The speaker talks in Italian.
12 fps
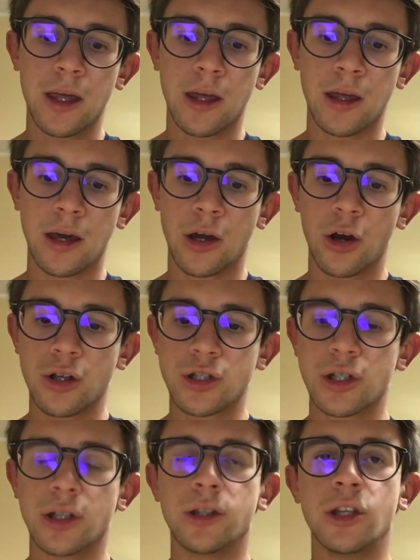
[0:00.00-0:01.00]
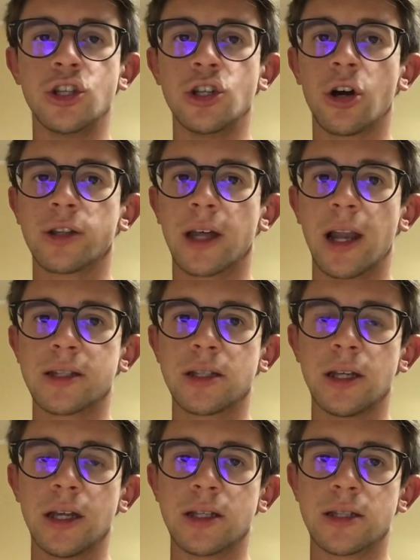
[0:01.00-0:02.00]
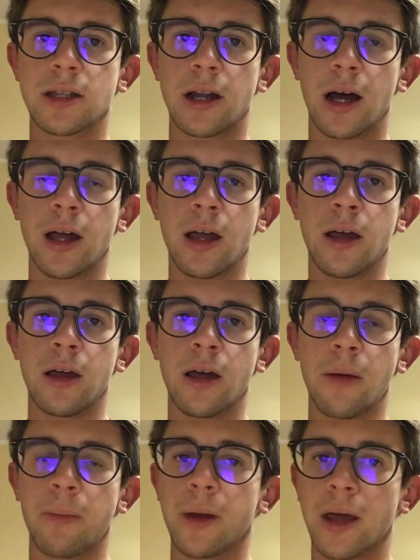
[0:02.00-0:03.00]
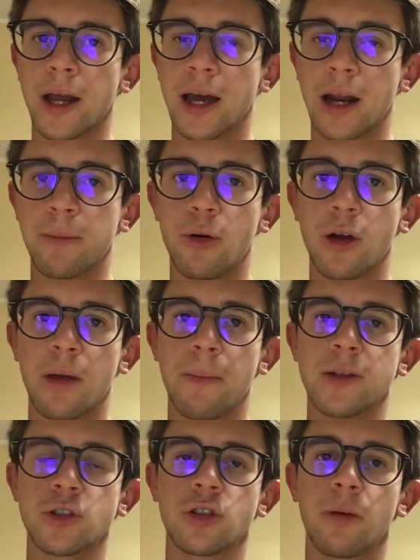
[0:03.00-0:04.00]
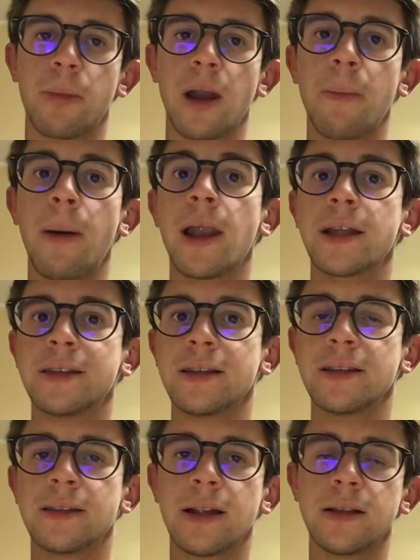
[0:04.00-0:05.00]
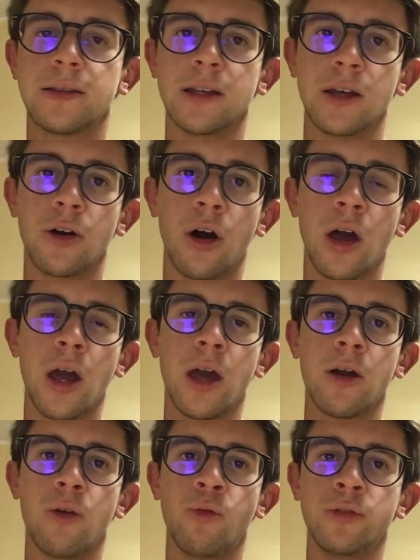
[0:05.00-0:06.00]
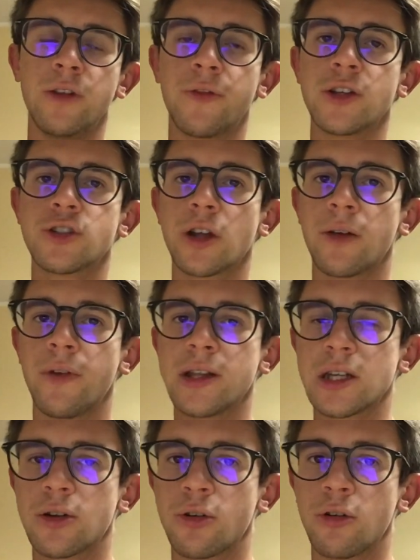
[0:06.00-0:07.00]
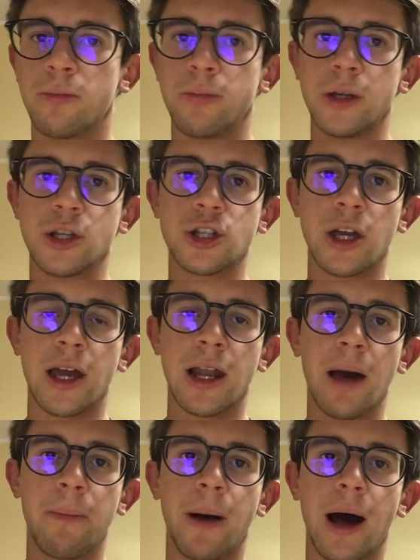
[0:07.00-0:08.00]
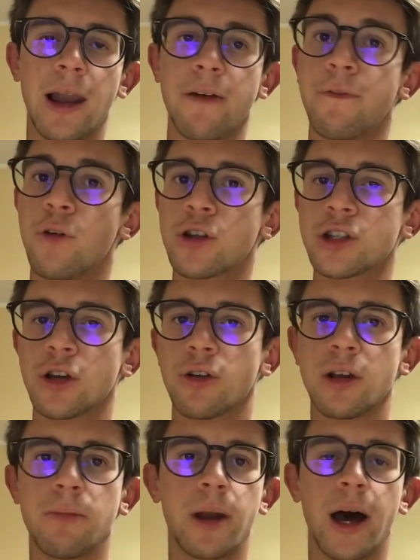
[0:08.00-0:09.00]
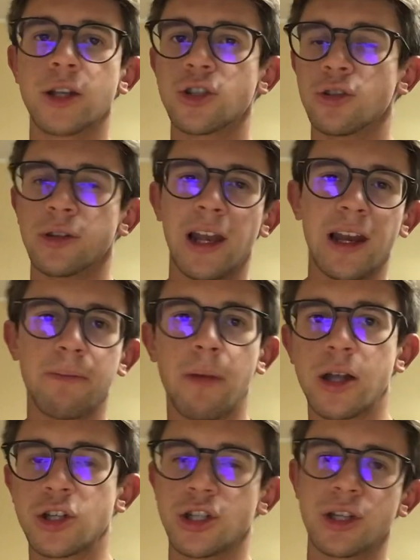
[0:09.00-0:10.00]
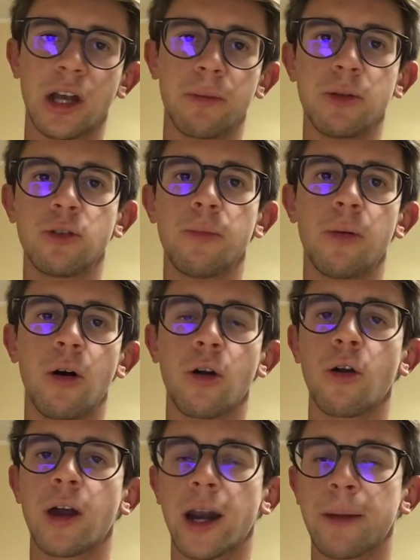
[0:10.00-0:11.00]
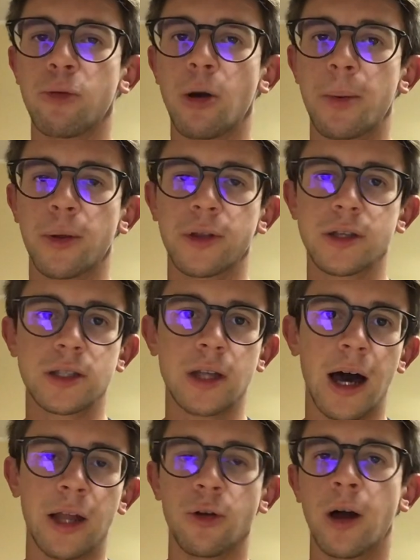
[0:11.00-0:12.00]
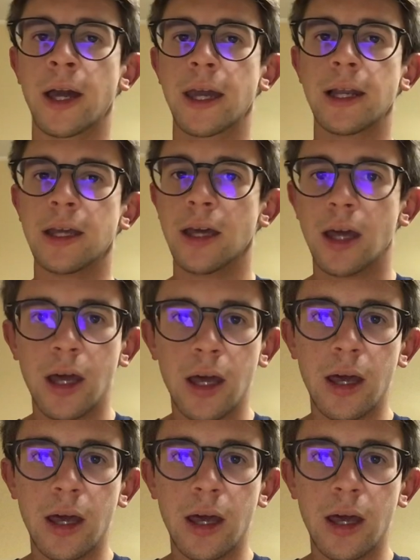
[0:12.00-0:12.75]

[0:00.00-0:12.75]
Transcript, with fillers: eh, cross di Gironda dalla sinistra eh, per Cargbo che in mezzo stoppa la palla, tenta il tiro, un difensore avversario colpisce la palla, forse con il braccio, dalle immagini si è capito poco, Cargbo ha protestato, anche lì